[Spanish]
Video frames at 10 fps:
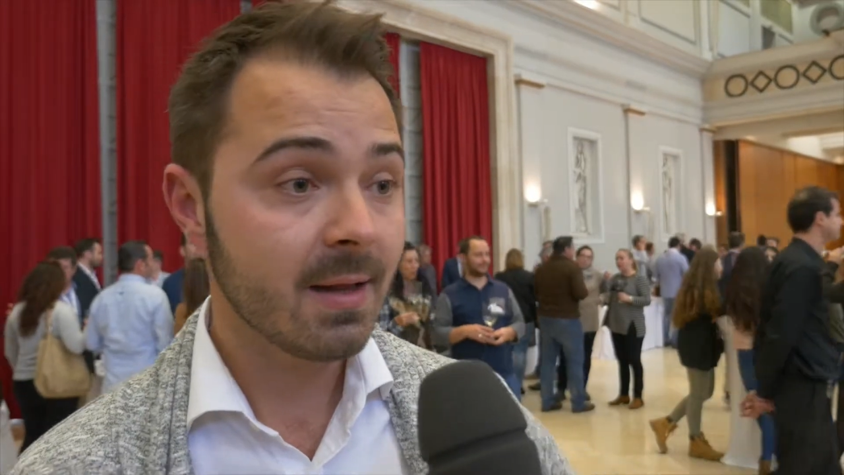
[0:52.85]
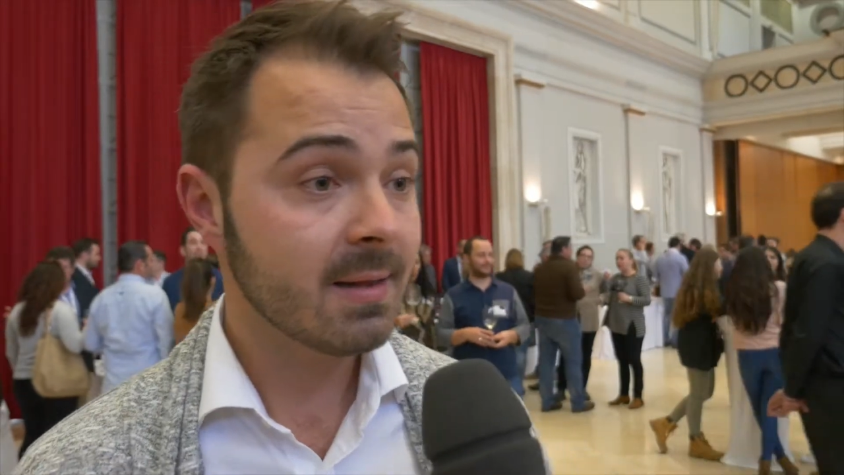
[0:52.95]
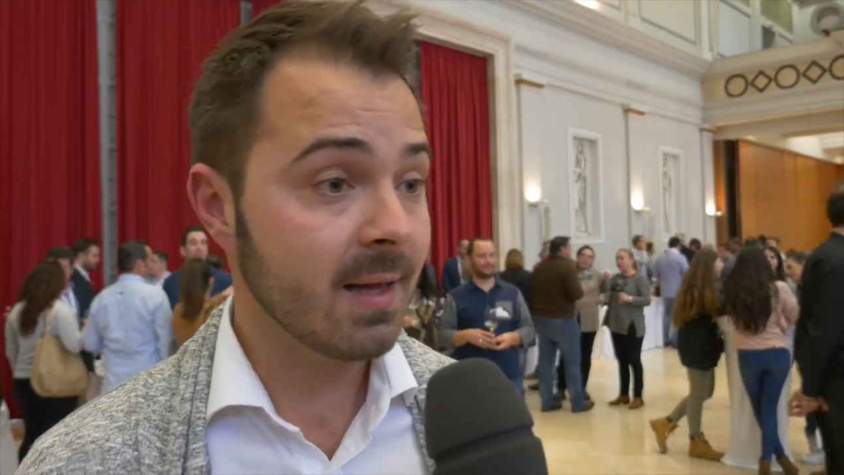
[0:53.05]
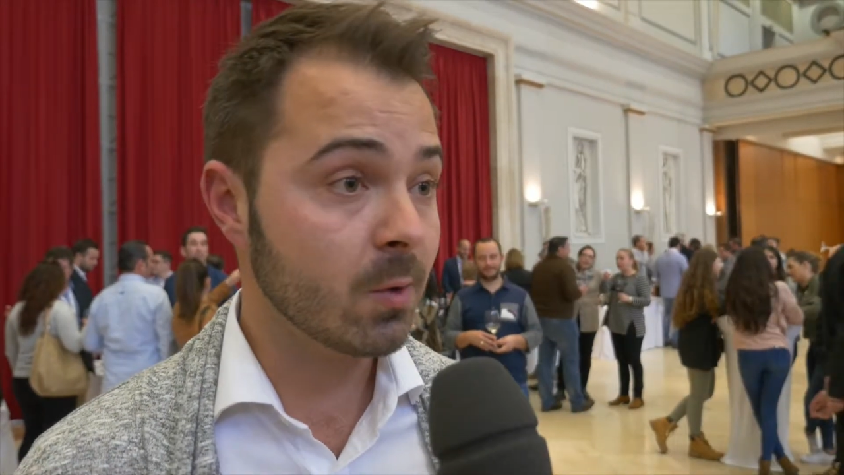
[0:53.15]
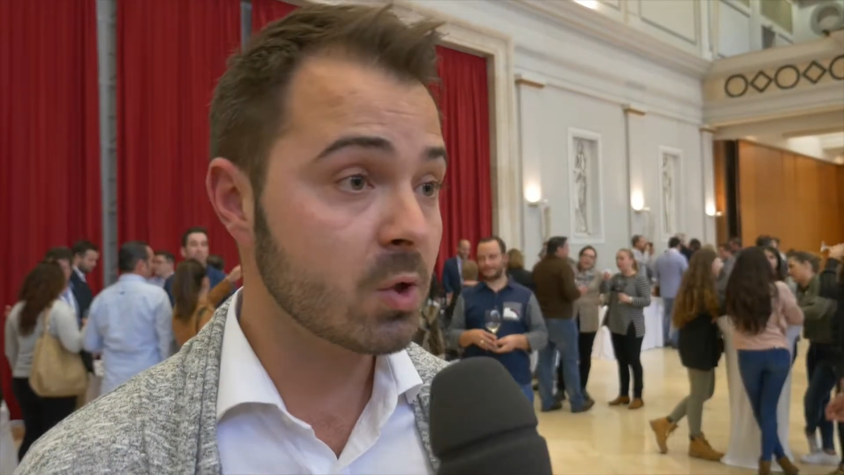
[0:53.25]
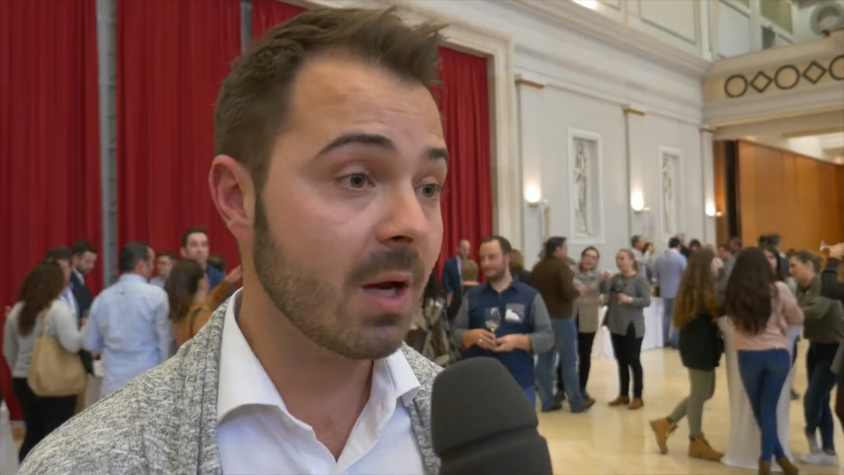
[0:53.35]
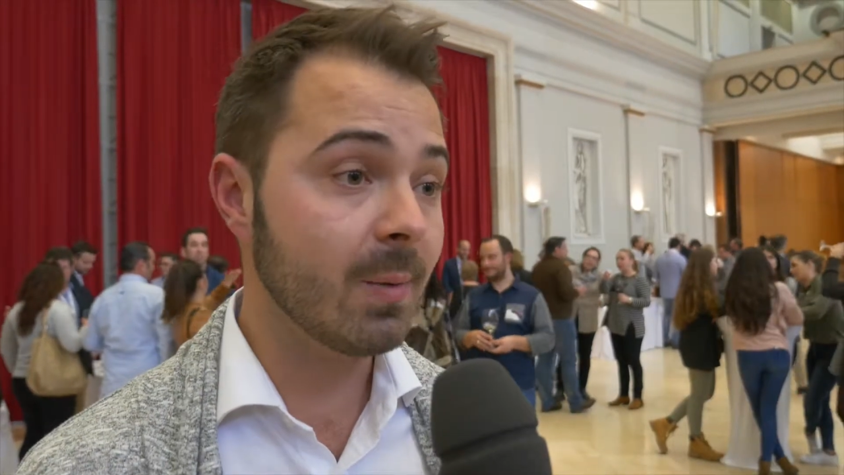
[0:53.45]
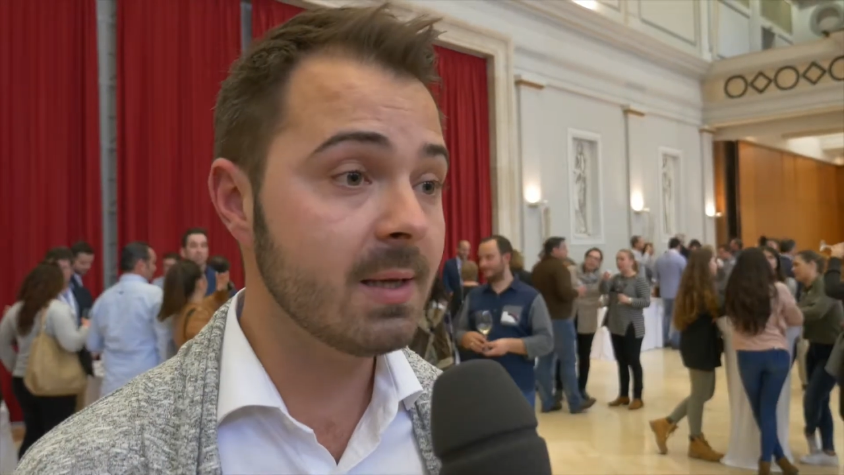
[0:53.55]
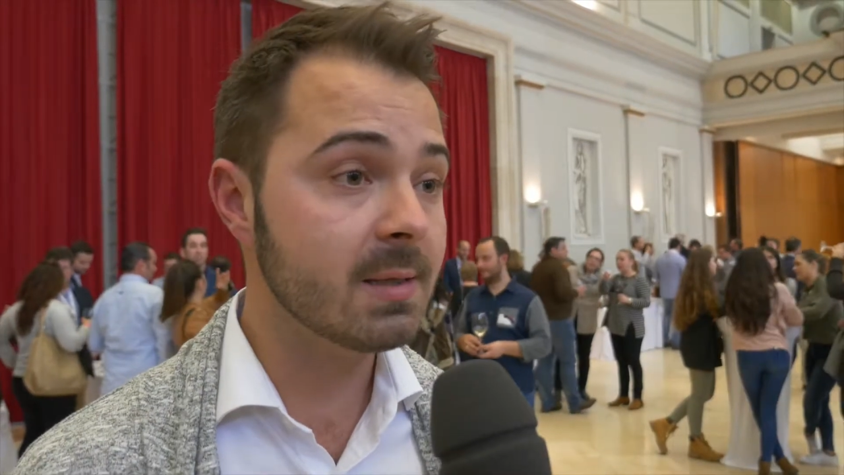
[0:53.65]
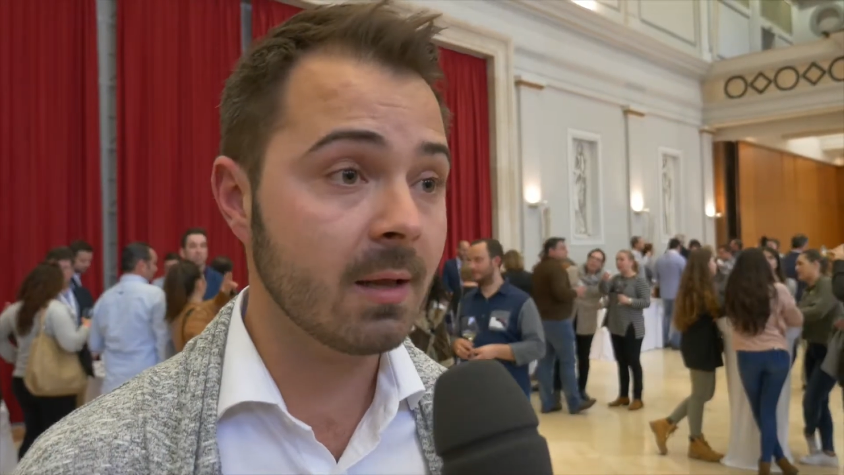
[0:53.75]
tanto
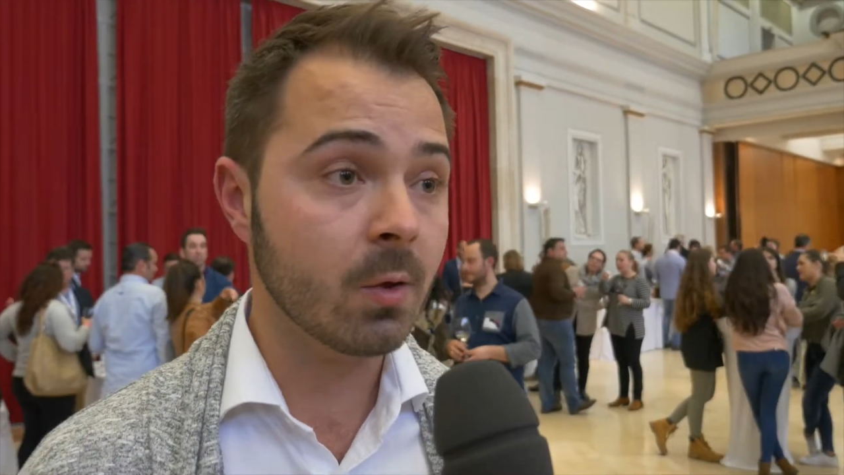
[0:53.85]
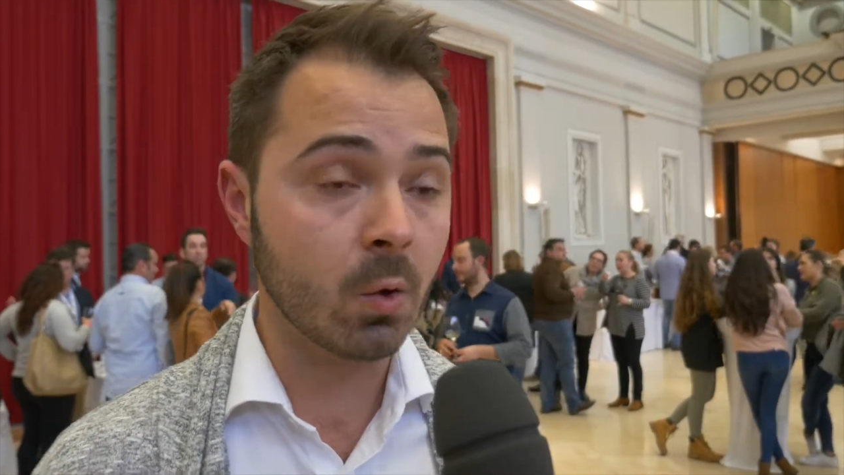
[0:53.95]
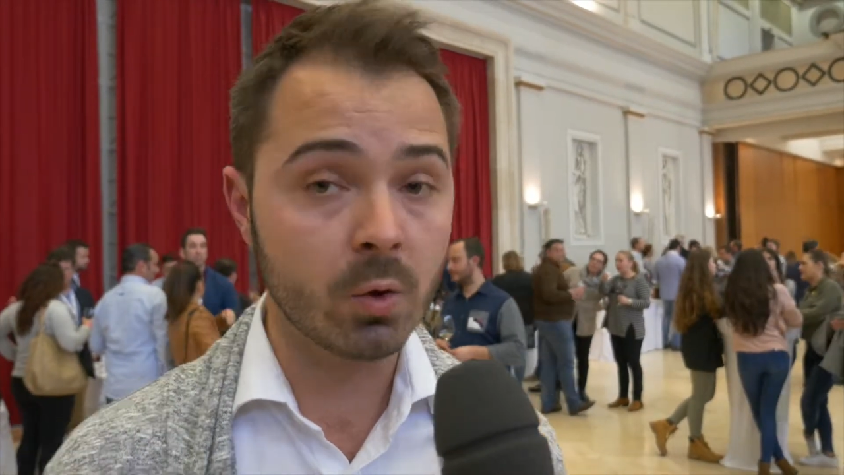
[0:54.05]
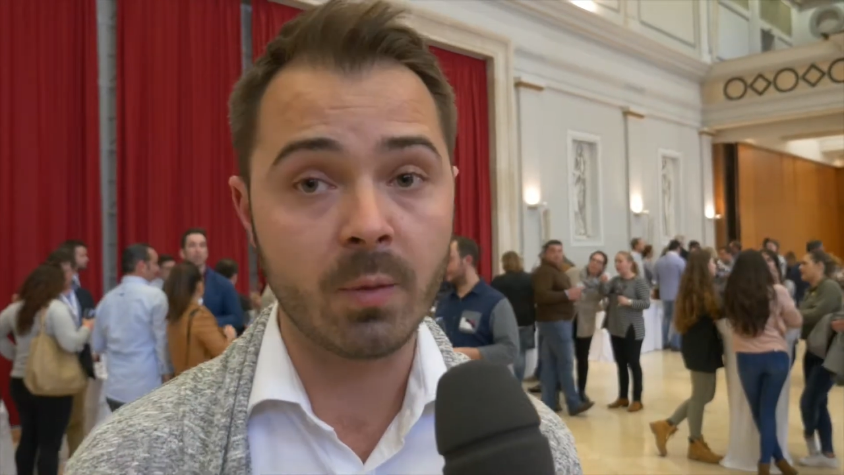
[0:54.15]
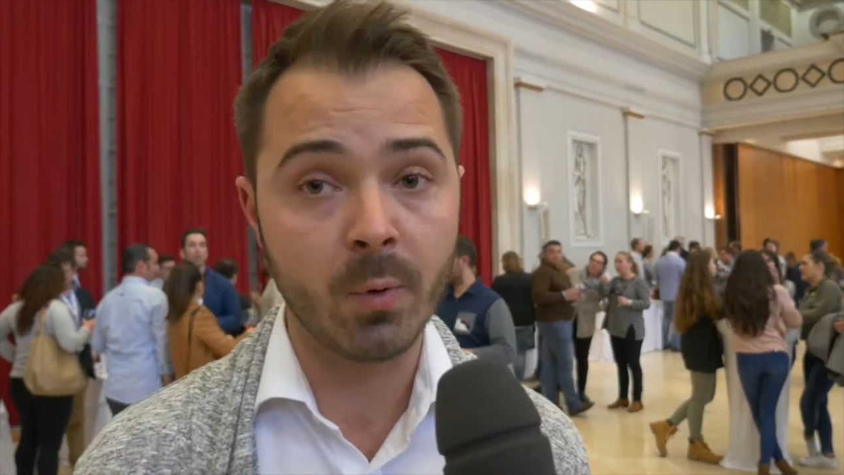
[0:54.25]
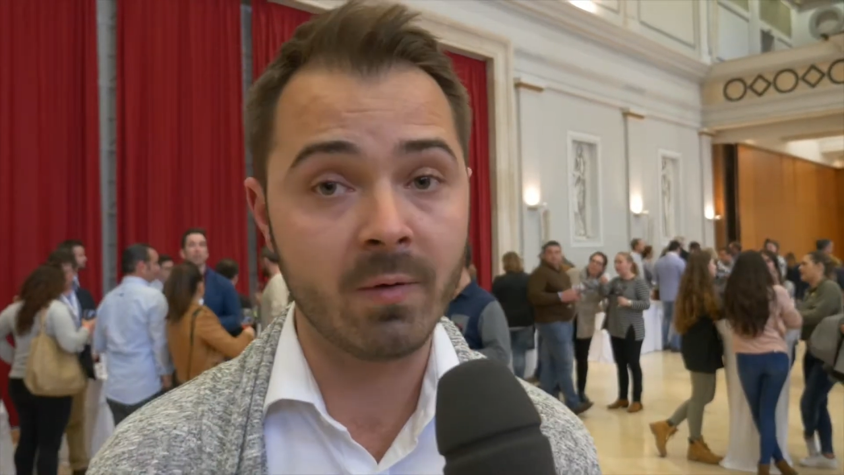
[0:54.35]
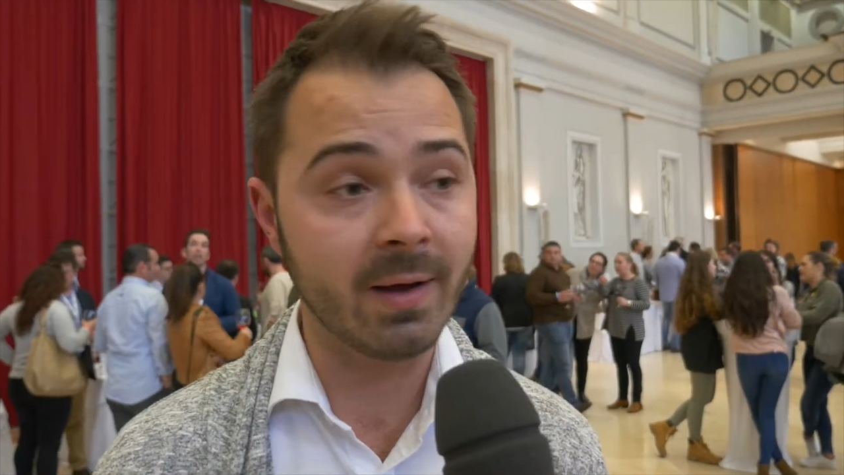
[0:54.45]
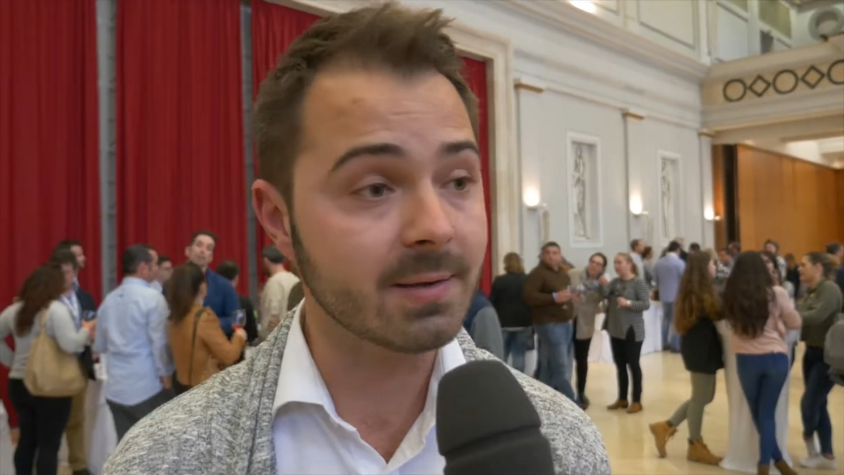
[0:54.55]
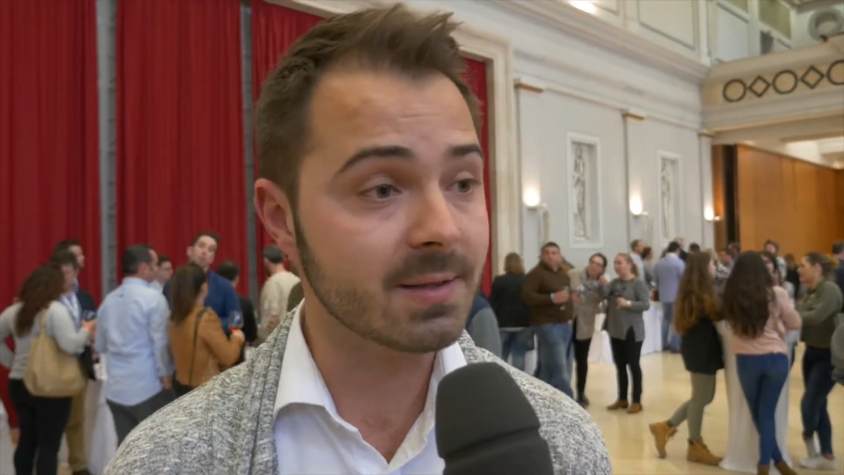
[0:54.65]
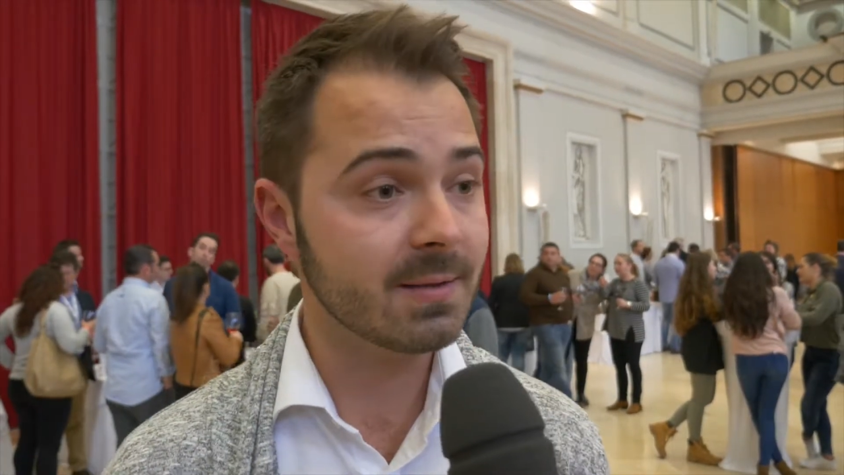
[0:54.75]
Chablis, tanto Côte de
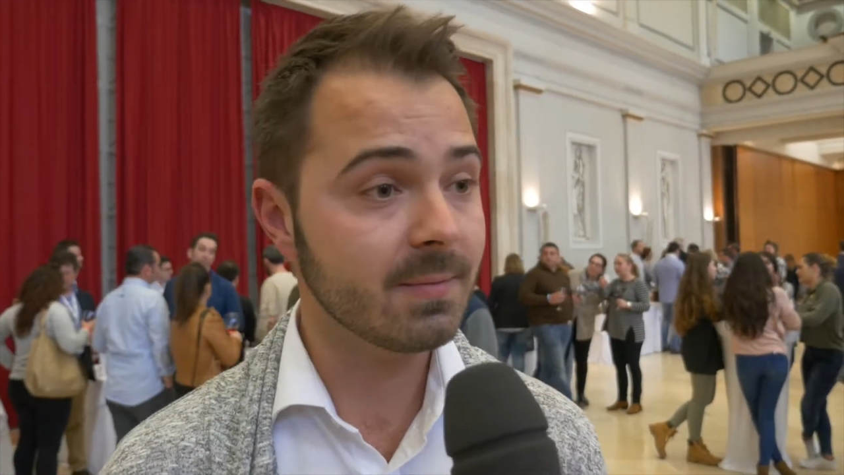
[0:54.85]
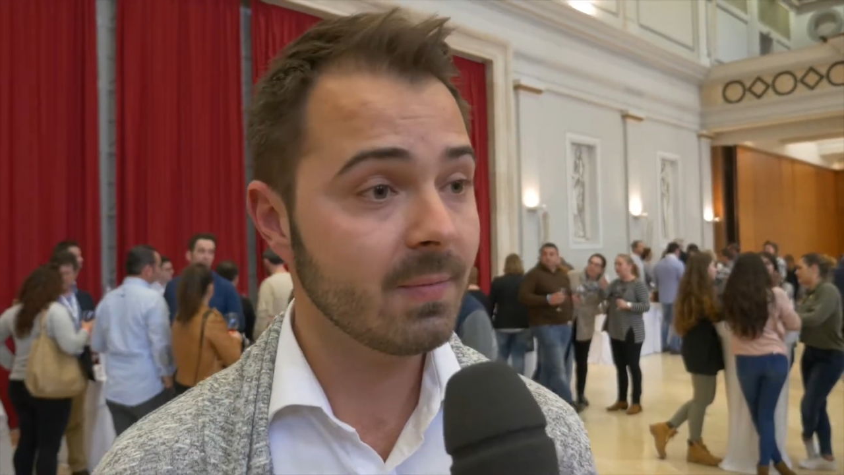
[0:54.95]
Provence.